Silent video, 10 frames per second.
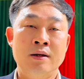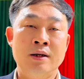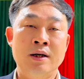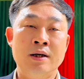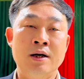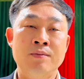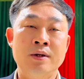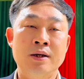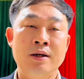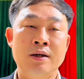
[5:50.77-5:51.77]
thì hàng năm
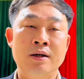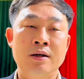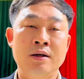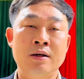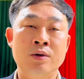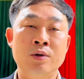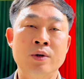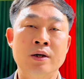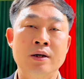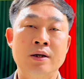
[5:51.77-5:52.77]
thì ở Hưng
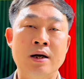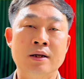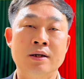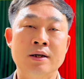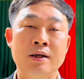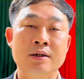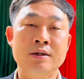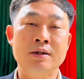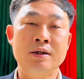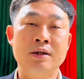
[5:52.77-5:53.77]
Nguyên thì đang thực hiện cái
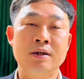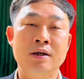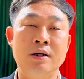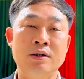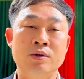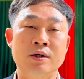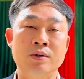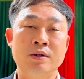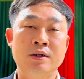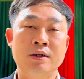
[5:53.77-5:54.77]
chương trình là Xuân
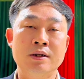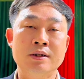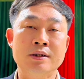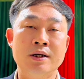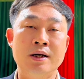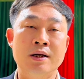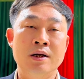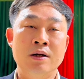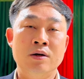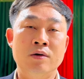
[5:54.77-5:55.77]
yêu thương để chia sẻ
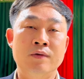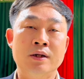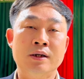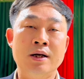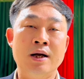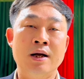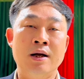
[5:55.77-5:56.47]
đối với tất cả